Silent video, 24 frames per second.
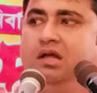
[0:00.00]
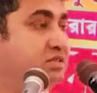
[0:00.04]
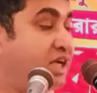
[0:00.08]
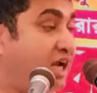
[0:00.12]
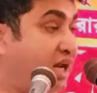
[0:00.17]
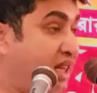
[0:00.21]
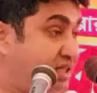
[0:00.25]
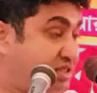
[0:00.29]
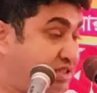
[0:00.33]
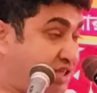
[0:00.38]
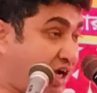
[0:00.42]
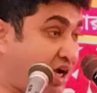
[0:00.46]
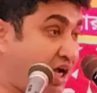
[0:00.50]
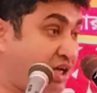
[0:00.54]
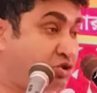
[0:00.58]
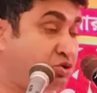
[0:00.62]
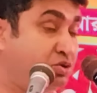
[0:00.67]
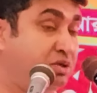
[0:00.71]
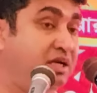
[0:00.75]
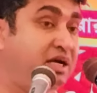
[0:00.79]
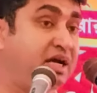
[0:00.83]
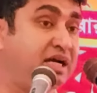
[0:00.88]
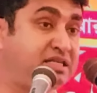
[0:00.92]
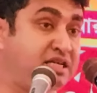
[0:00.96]
যারা টাকা
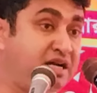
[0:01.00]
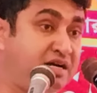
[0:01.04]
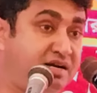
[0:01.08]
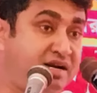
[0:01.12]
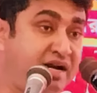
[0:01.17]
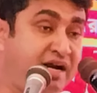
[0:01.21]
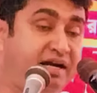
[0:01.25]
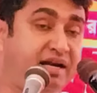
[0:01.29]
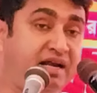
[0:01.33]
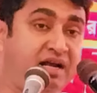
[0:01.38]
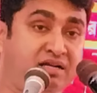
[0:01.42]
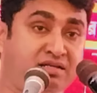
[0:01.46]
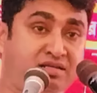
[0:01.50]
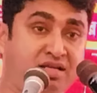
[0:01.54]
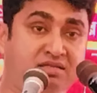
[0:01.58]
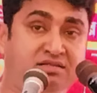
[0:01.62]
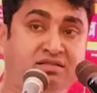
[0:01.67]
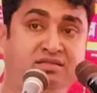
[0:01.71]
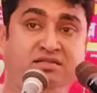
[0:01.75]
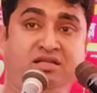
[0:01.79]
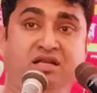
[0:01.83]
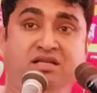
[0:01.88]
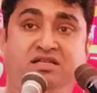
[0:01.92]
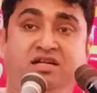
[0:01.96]
চুরি গেছে টেটে
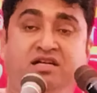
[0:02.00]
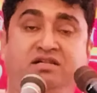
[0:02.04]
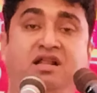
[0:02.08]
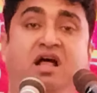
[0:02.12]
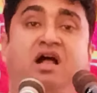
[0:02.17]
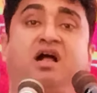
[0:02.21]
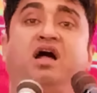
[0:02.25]
এসএসসিতে যে